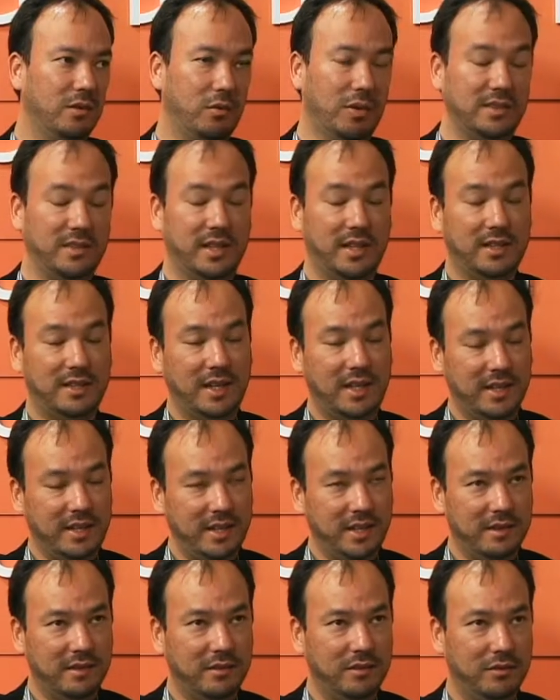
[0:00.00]
com a
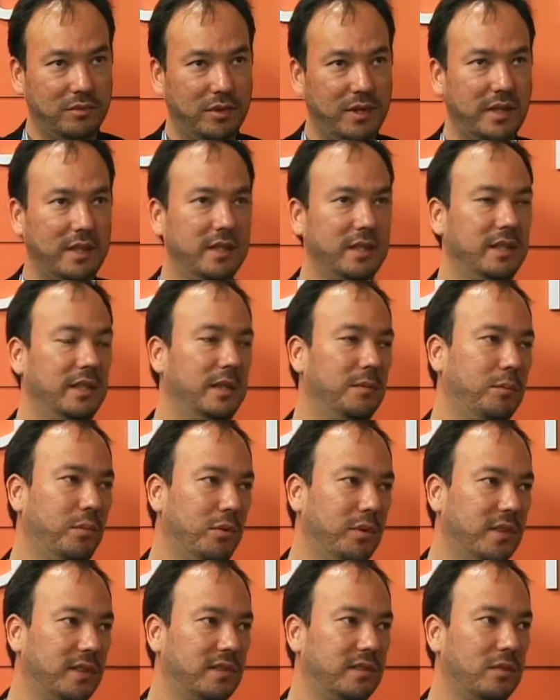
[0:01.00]
secretaria, né, e
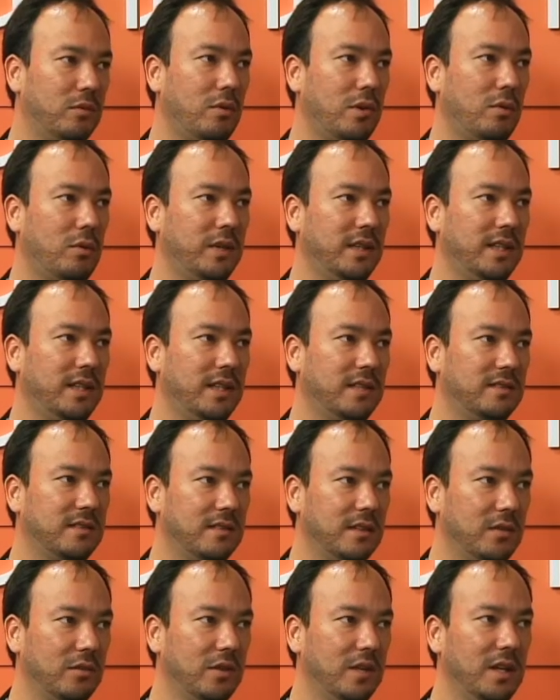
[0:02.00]
depois com a
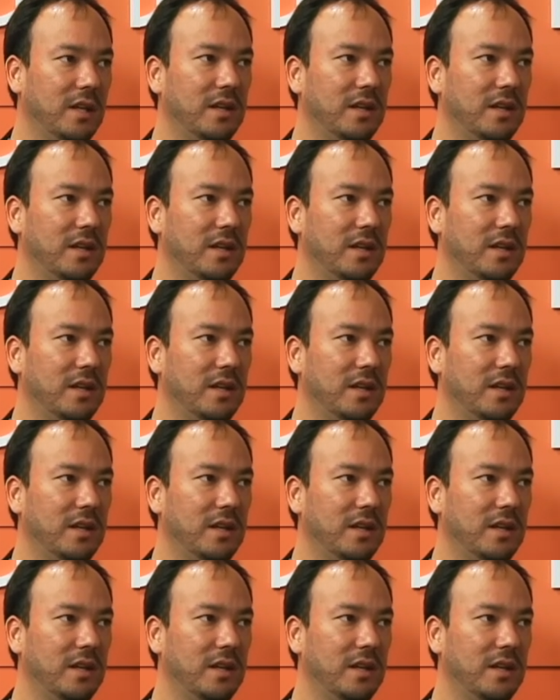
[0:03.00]
coordenação.